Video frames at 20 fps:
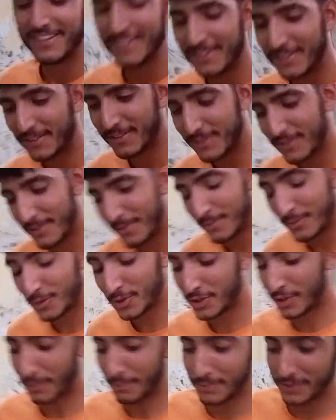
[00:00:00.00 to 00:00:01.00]
आप ये बताइए फिर
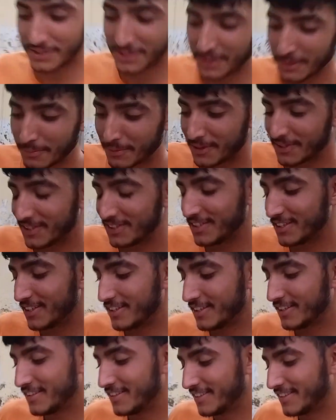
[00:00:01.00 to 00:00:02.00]
मैं आगे बात करूँ
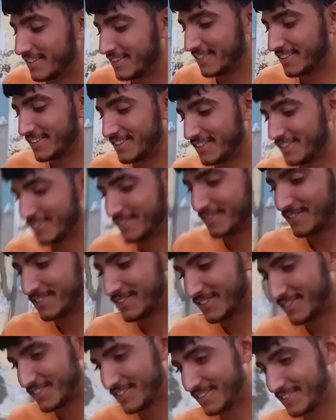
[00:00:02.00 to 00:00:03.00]
भाई
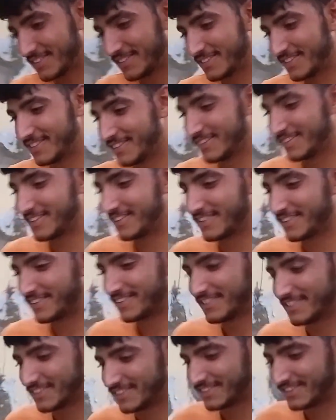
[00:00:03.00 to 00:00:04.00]
छब्बीस हज़ार रुपये की क्या
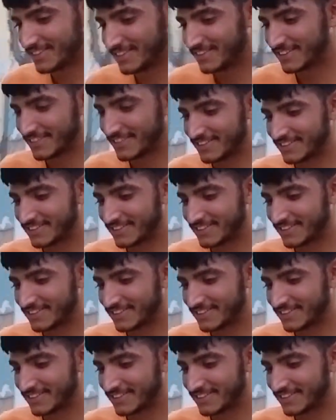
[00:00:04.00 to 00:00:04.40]
प्लान बना आपका जो